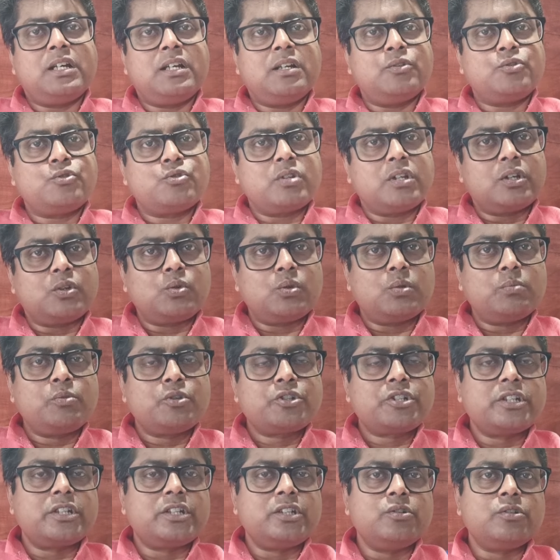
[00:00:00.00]
আলোচনা করব
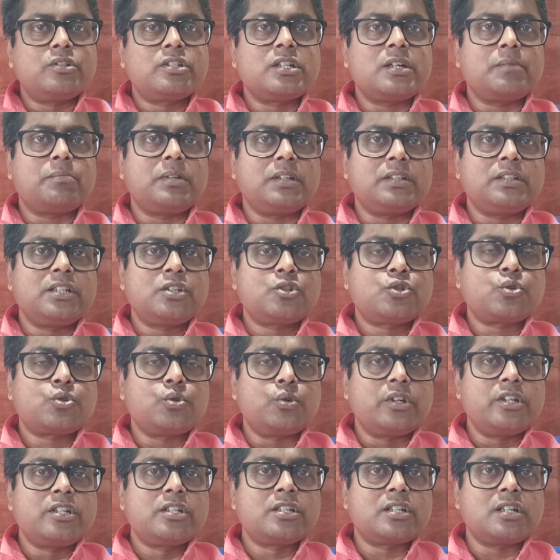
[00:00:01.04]
সেটি হচ্ছে আপনাদের
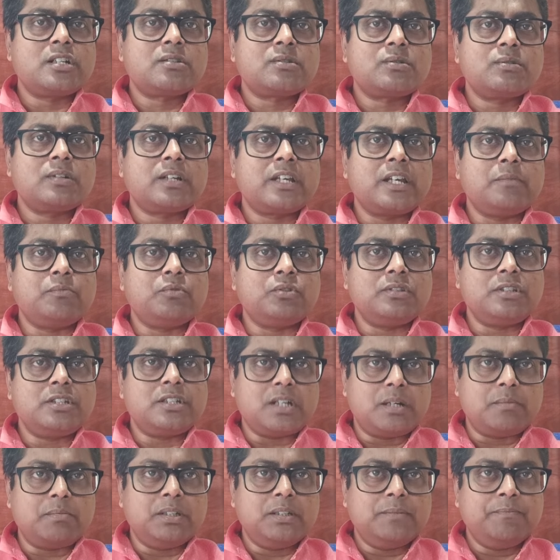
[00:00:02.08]
শরীর স্বাস্থ্য কেমন
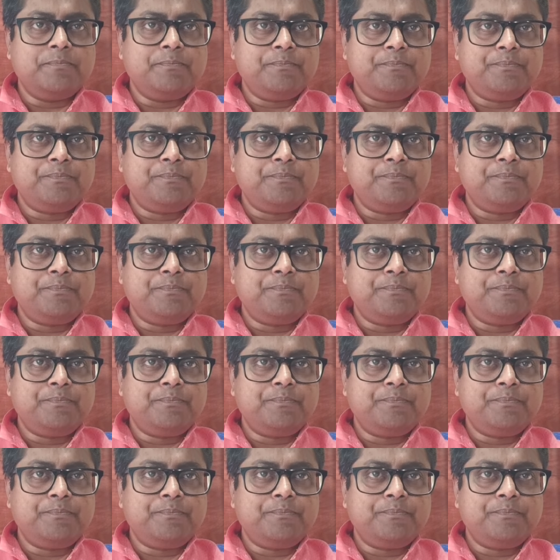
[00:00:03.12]
যাবে